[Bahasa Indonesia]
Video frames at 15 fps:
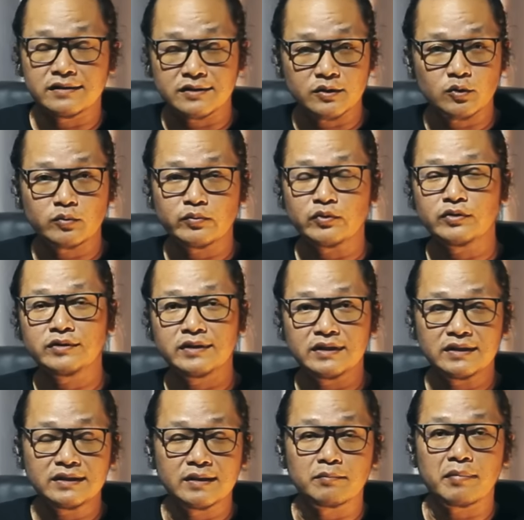di situ pun
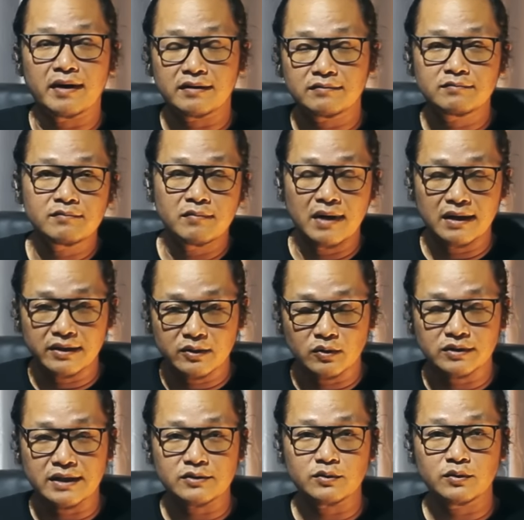di depan balai
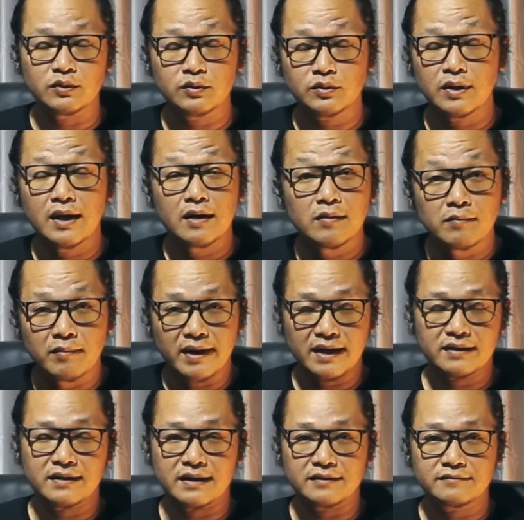kota Solo,
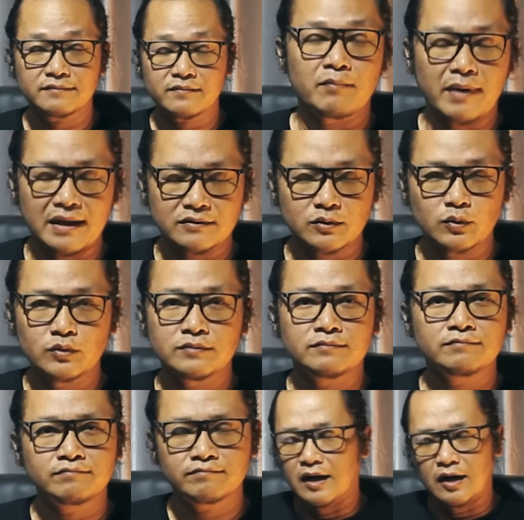bahkan
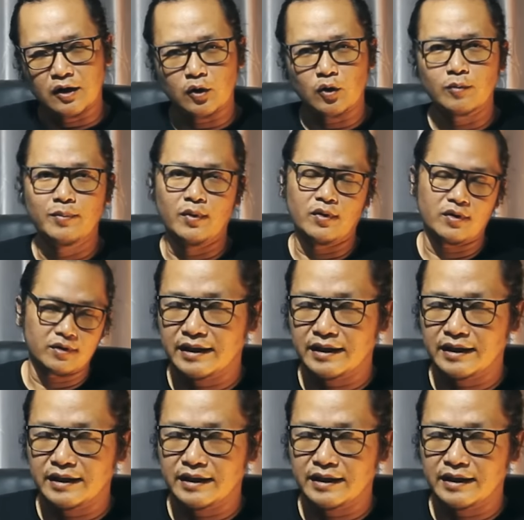patung roboh.